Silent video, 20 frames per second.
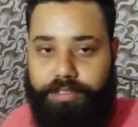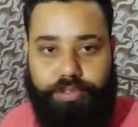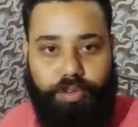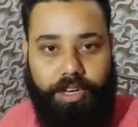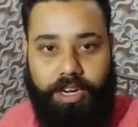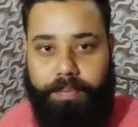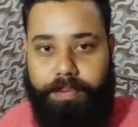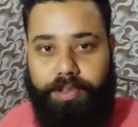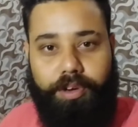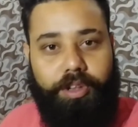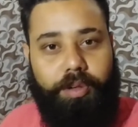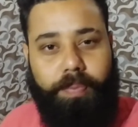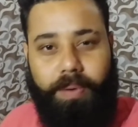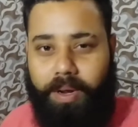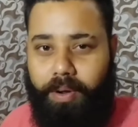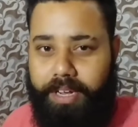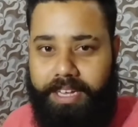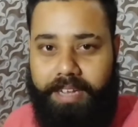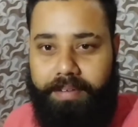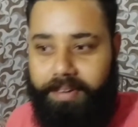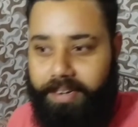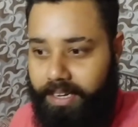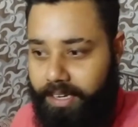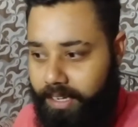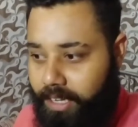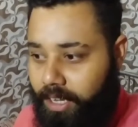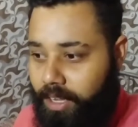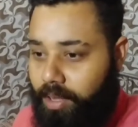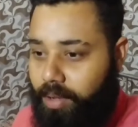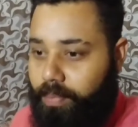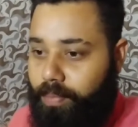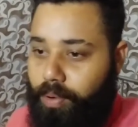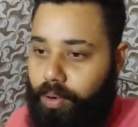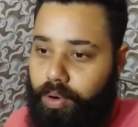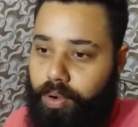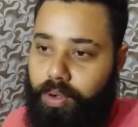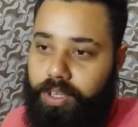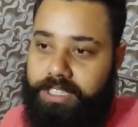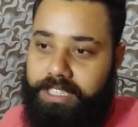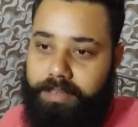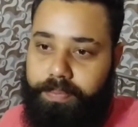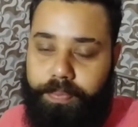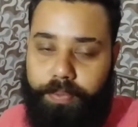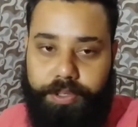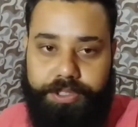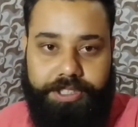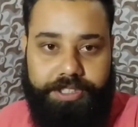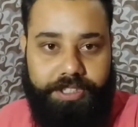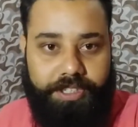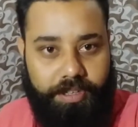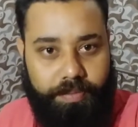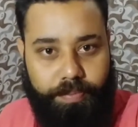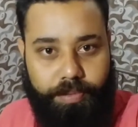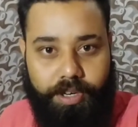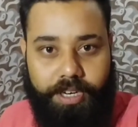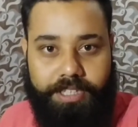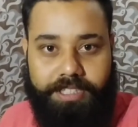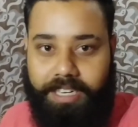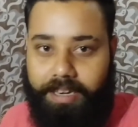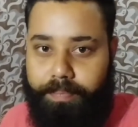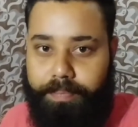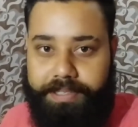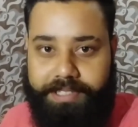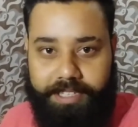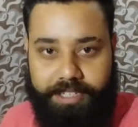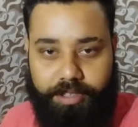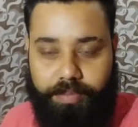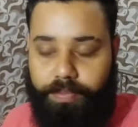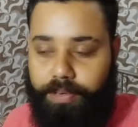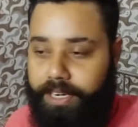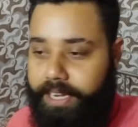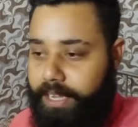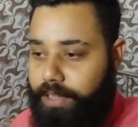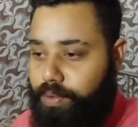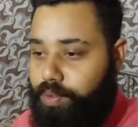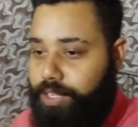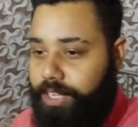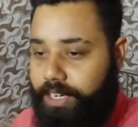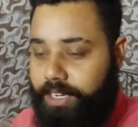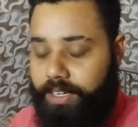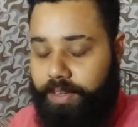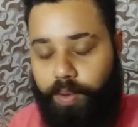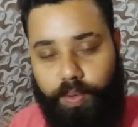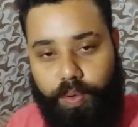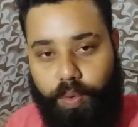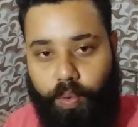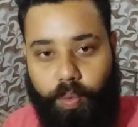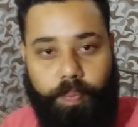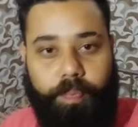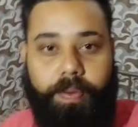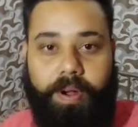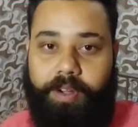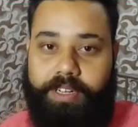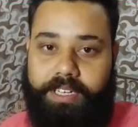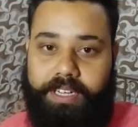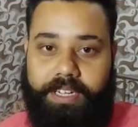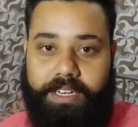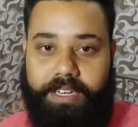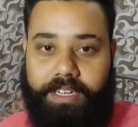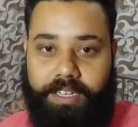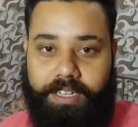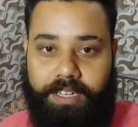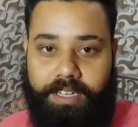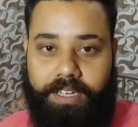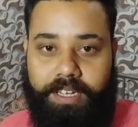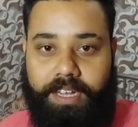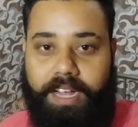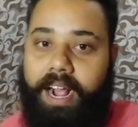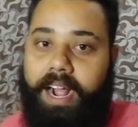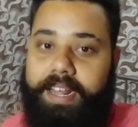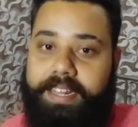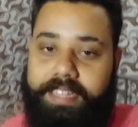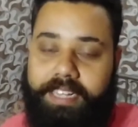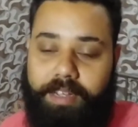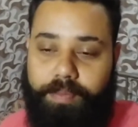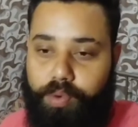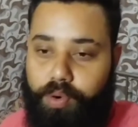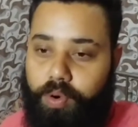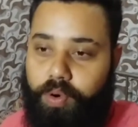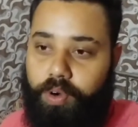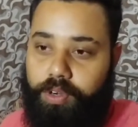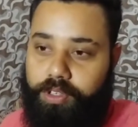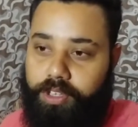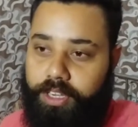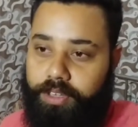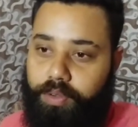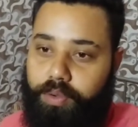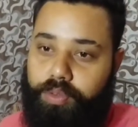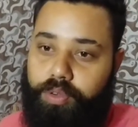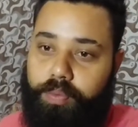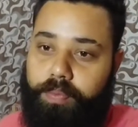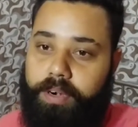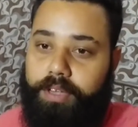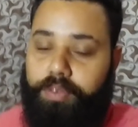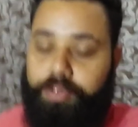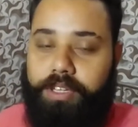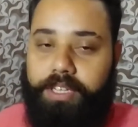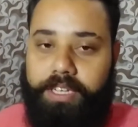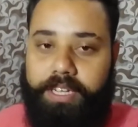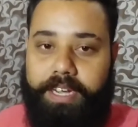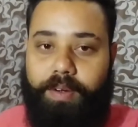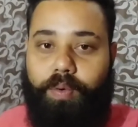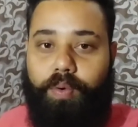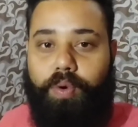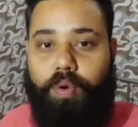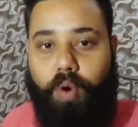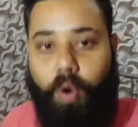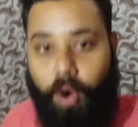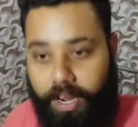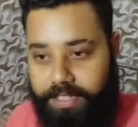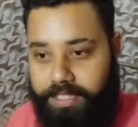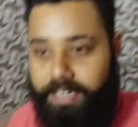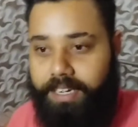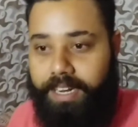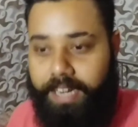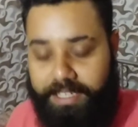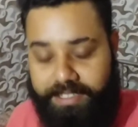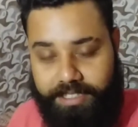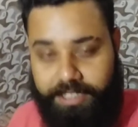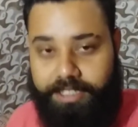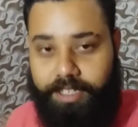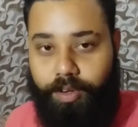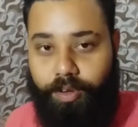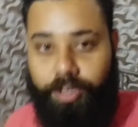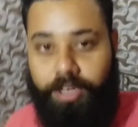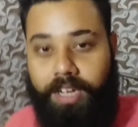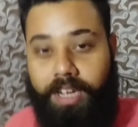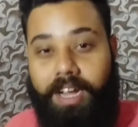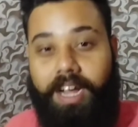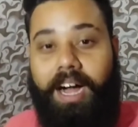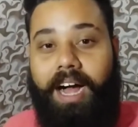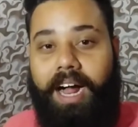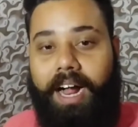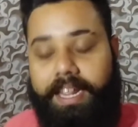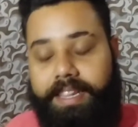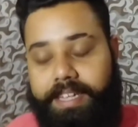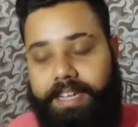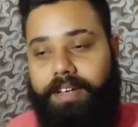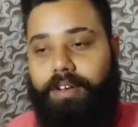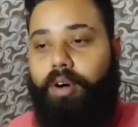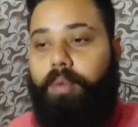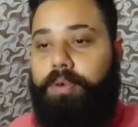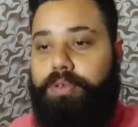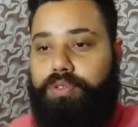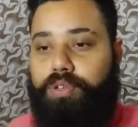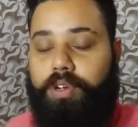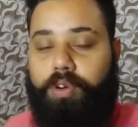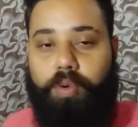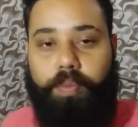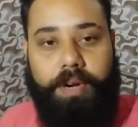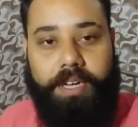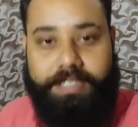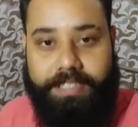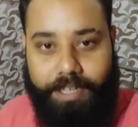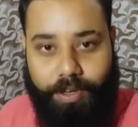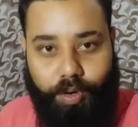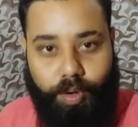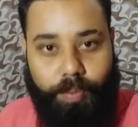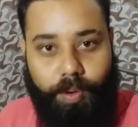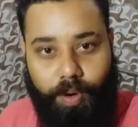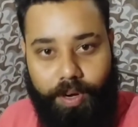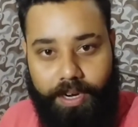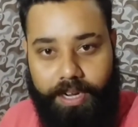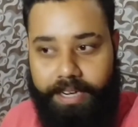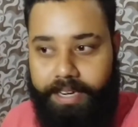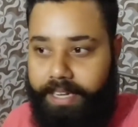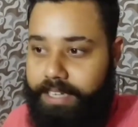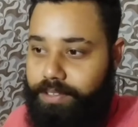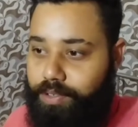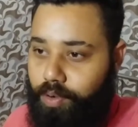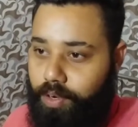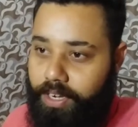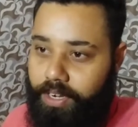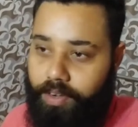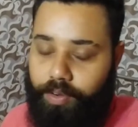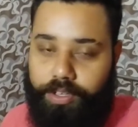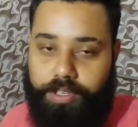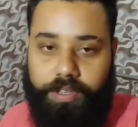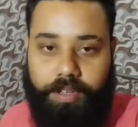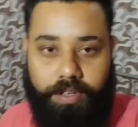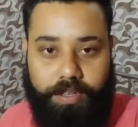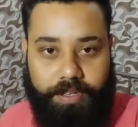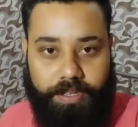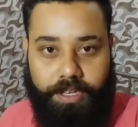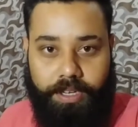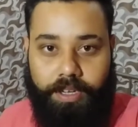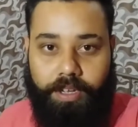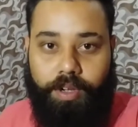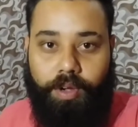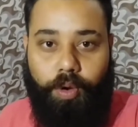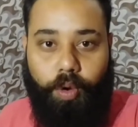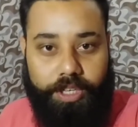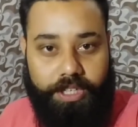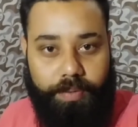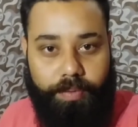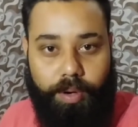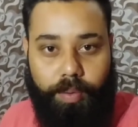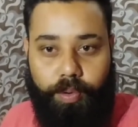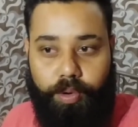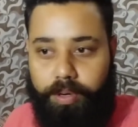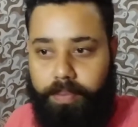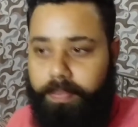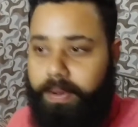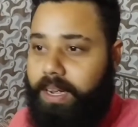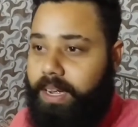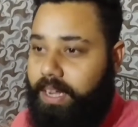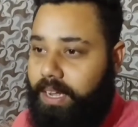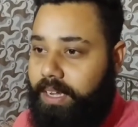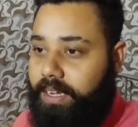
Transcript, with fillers: ইস্কনের ভিতরে তো পাওয়াই যাবে না বললো যে পঁচিশে ডিসেম্বর আর ছাব্বিশে ডিসেম্বর এই দুদিন কোনো রুম পাওয়া যায় না আগে থেকে বুক করতে হয় তো তোমরা যদি কোনো অকেশানে আসতে চাও আগে থেকে অবশ্যই রুমটা চেক করবে অনলাইনে ইস্কনের ওই গদা ভবন বা